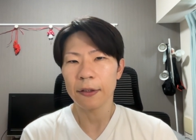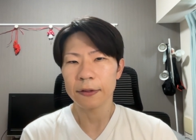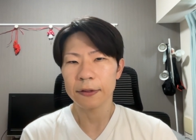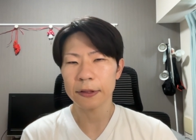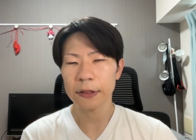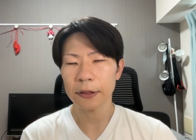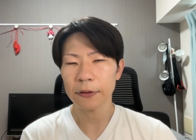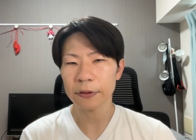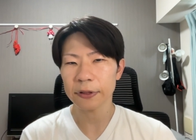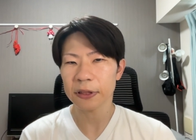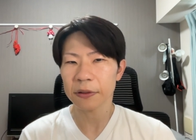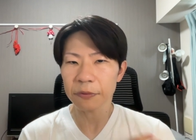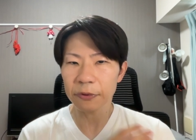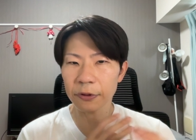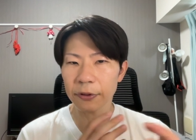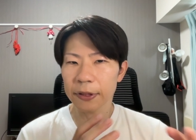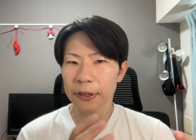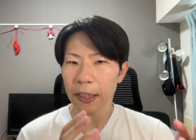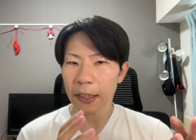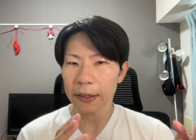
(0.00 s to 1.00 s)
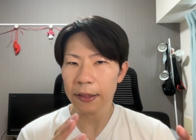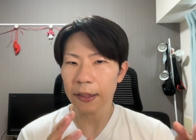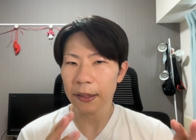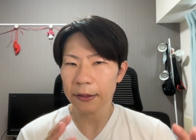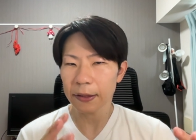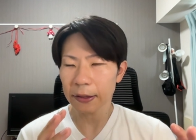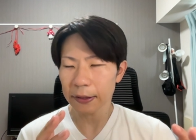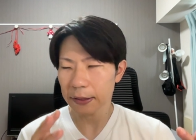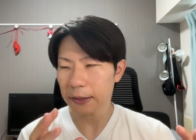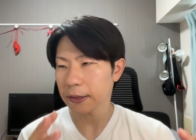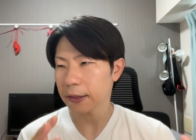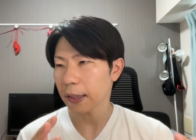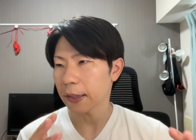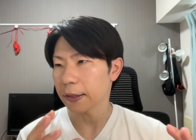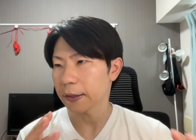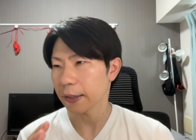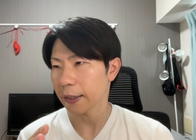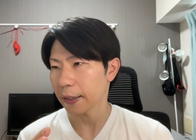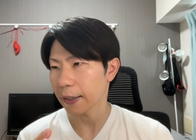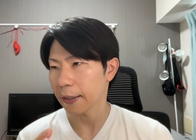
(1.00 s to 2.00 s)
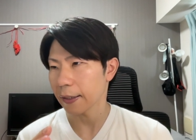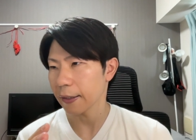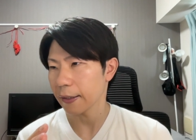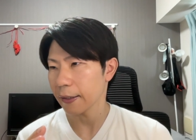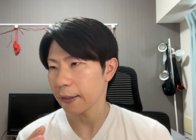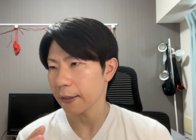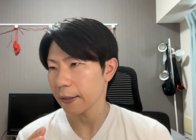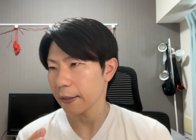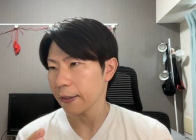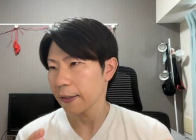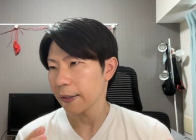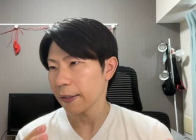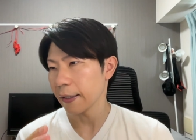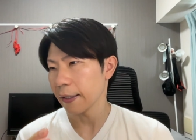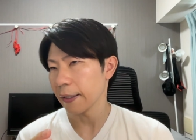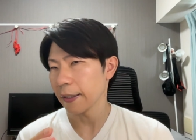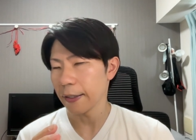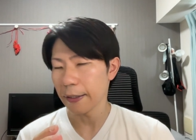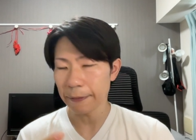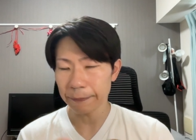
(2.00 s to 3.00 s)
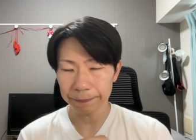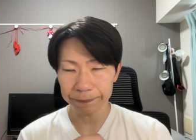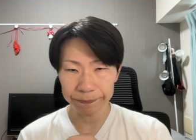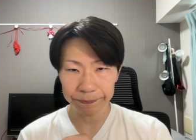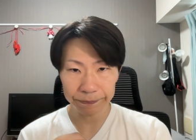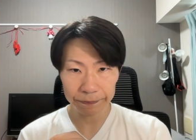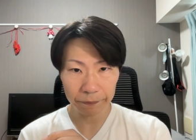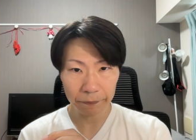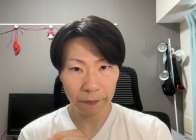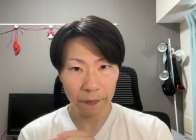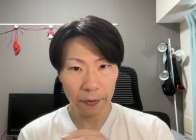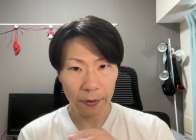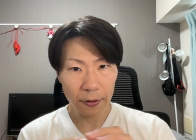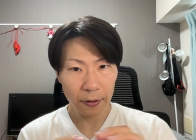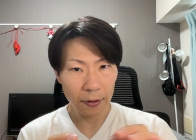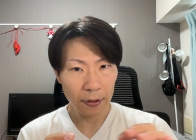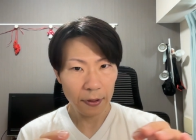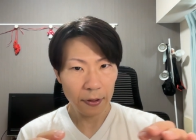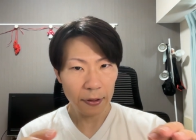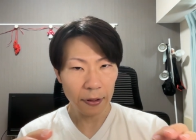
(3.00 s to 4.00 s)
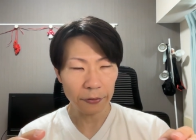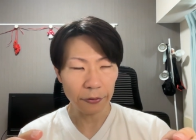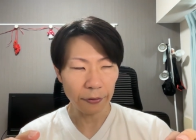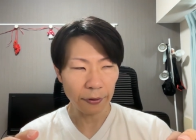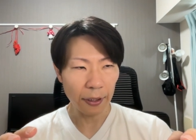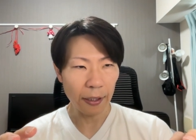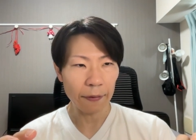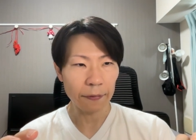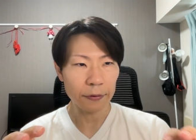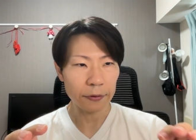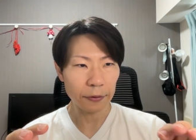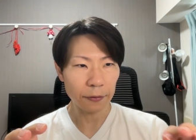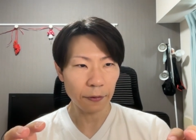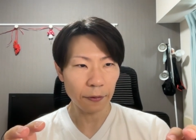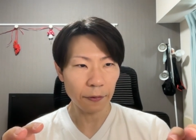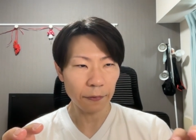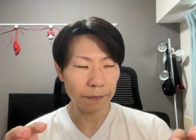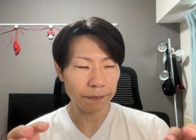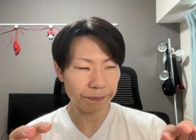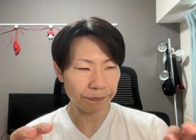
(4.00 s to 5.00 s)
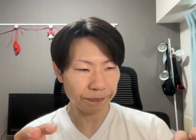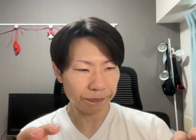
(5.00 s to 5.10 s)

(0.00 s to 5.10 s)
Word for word: ちゃんと自分のやり方次第で、えー、ていうか、その、